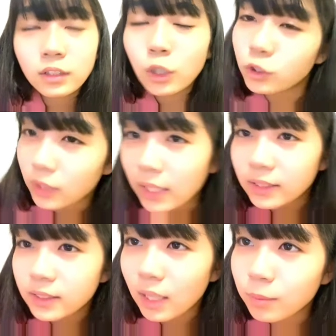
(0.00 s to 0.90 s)
夜で
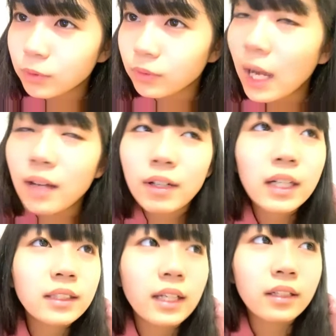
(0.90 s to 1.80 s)
す多分あーわ
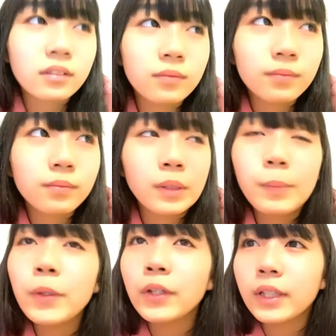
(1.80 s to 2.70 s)
かんない、微
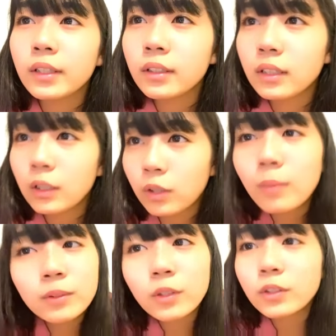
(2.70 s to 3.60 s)
妙いけど多
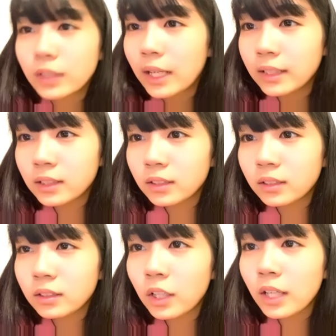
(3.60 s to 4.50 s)
分夜です
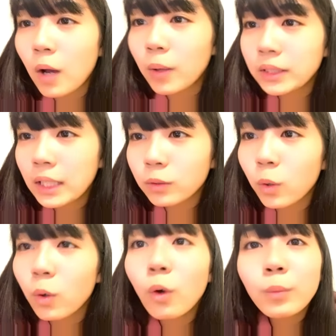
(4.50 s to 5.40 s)
それでは終わりたい
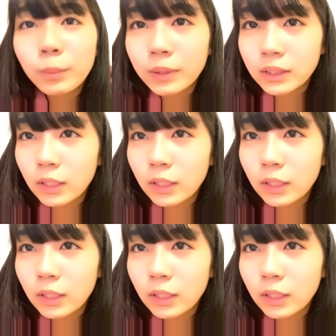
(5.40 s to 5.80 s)
と思います